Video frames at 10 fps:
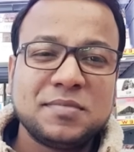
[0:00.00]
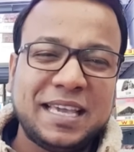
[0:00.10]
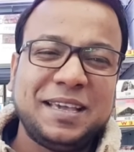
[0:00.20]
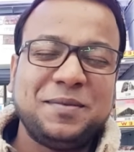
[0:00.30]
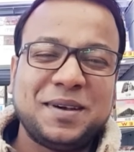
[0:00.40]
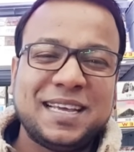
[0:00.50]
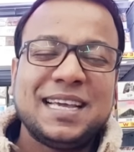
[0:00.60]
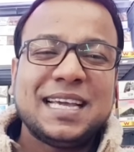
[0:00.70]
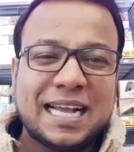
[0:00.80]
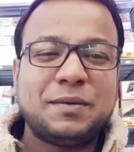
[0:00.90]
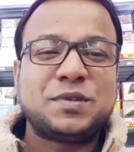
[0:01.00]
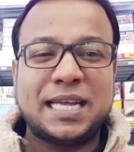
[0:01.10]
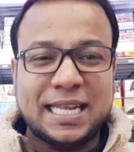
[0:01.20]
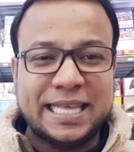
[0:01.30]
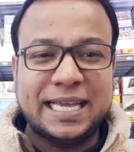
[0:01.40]
কে মানে কাম
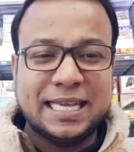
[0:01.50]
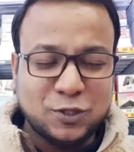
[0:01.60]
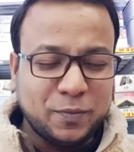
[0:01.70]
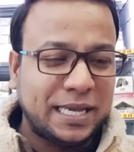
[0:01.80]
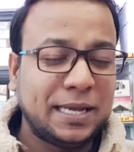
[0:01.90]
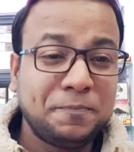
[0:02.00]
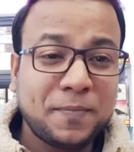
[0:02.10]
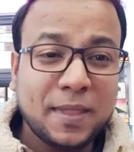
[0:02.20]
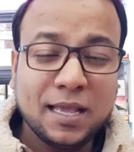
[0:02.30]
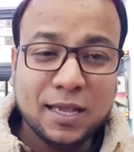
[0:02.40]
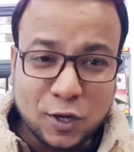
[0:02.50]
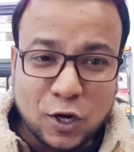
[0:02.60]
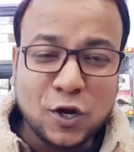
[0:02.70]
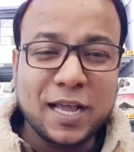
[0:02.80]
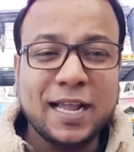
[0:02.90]
সাইরা দেঙ্গে জবি হে
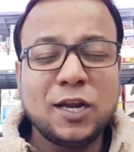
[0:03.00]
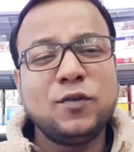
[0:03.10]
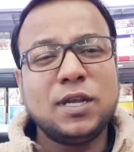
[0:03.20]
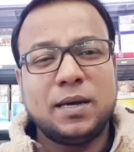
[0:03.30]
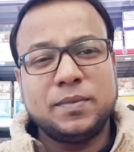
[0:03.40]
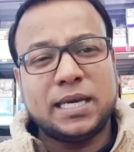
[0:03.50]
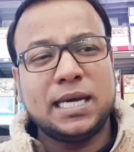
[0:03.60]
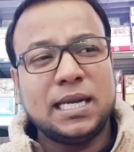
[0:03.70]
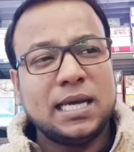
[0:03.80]
ঘটনাটা কেন বললাম দেখেন